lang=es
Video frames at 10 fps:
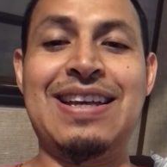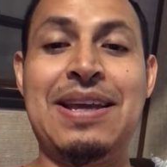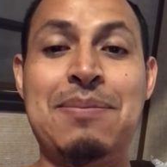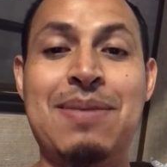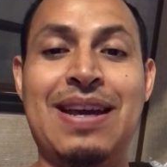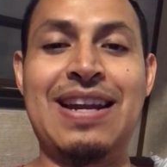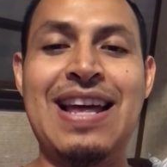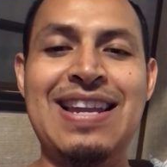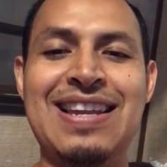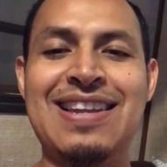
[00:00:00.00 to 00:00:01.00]
en mi
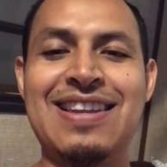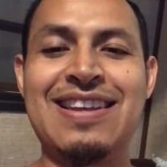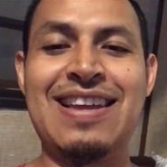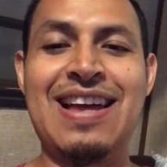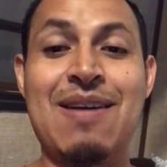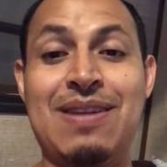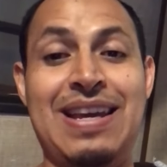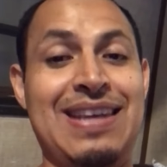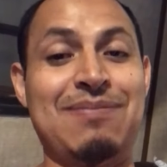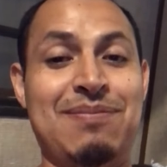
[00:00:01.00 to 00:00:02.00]
canal,
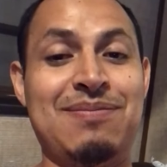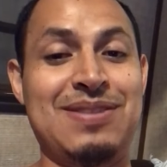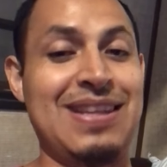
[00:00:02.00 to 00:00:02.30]
aunque pues,